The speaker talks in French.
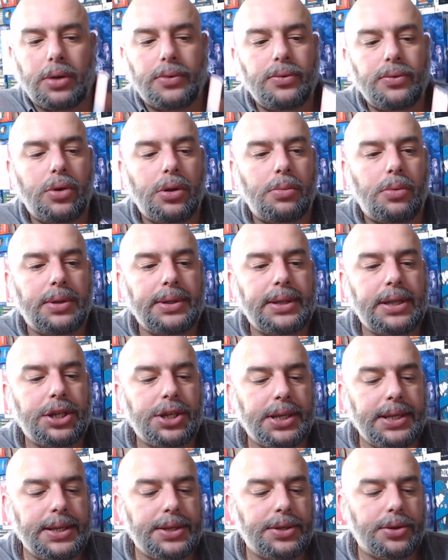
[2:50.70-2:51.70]
Alors quand vous commandez
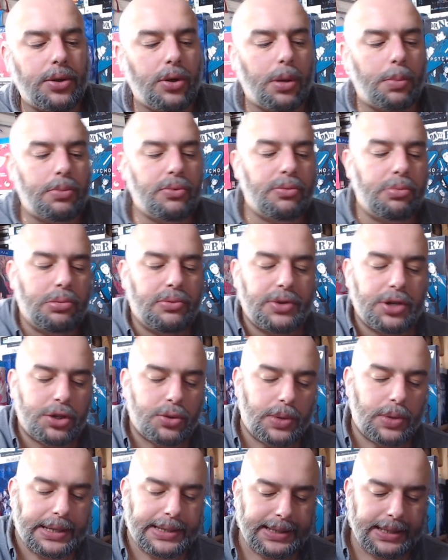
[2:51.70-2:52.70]
chez Nice Europe, vous pouvez
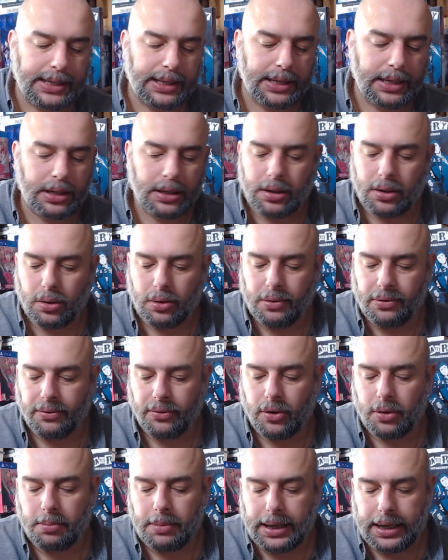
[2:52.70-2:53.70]
choisir le
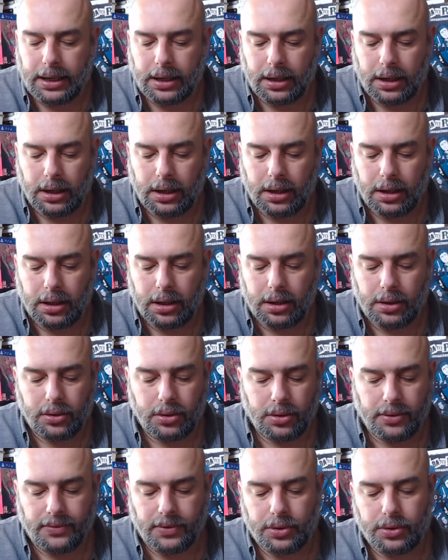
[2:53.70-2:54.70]
format
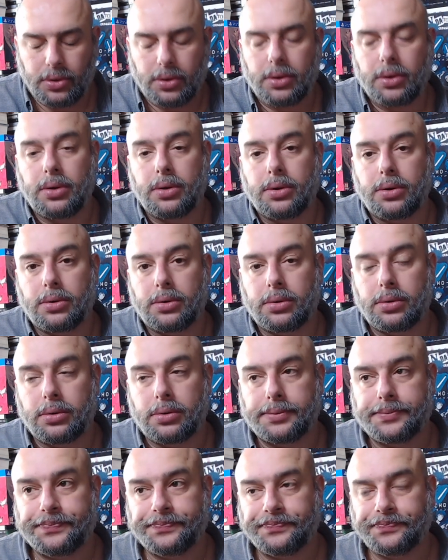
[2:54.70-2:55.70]
de votre
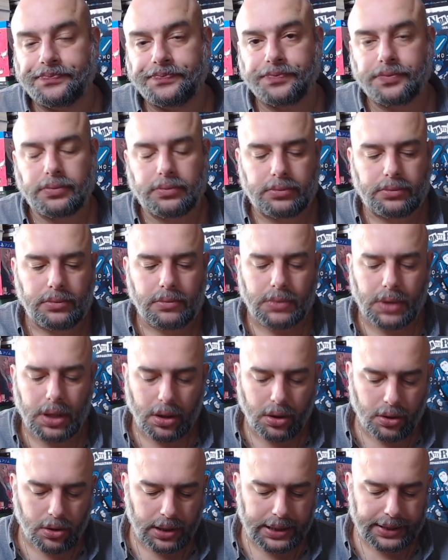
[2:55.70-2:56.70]
euh,
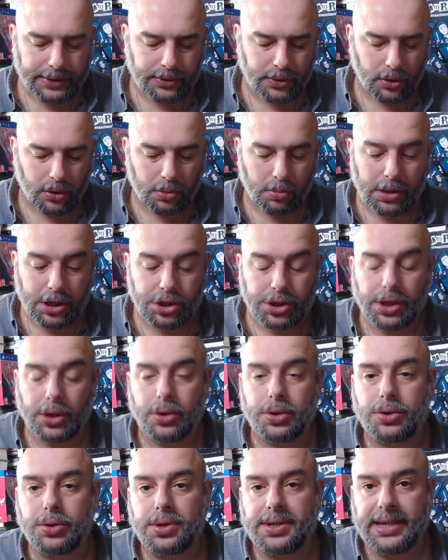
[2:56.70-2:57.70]
collector. Moi j'ai
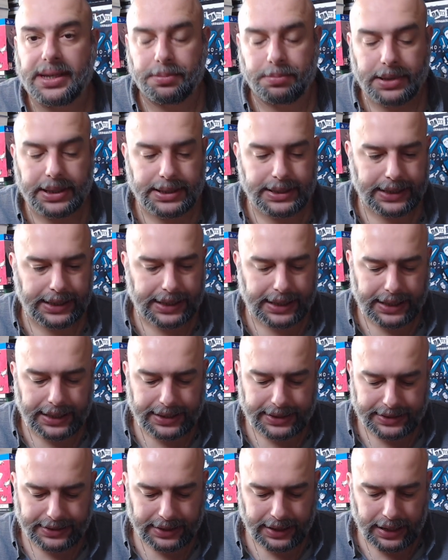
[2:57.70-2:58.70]
reçu cette pièce
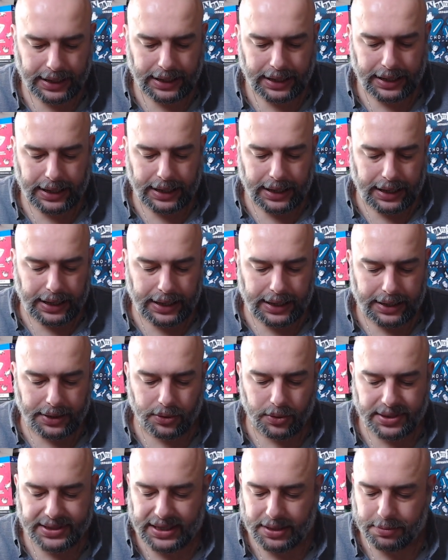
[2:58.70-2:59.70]
grâce
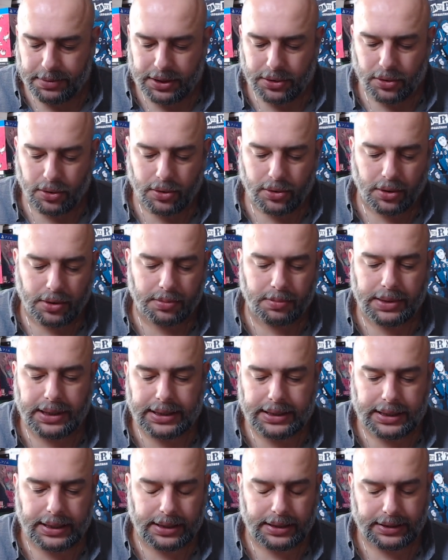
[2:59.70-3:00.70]
nos amis de Coq
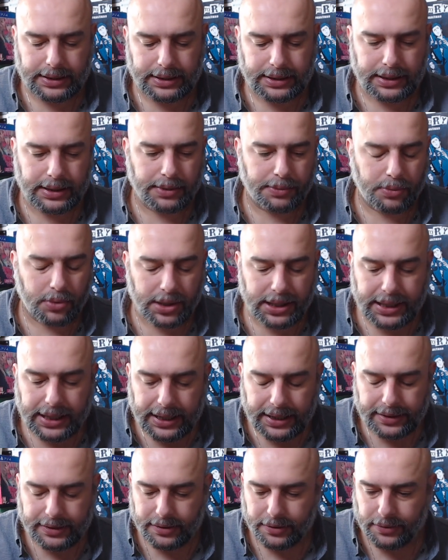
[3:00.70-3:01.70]
Media qui me
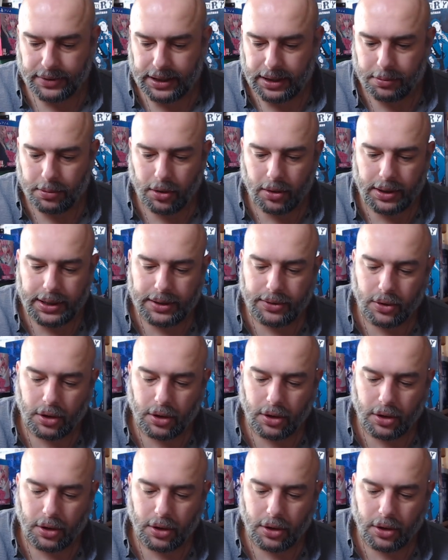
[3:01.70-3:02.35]
gâtent vraiment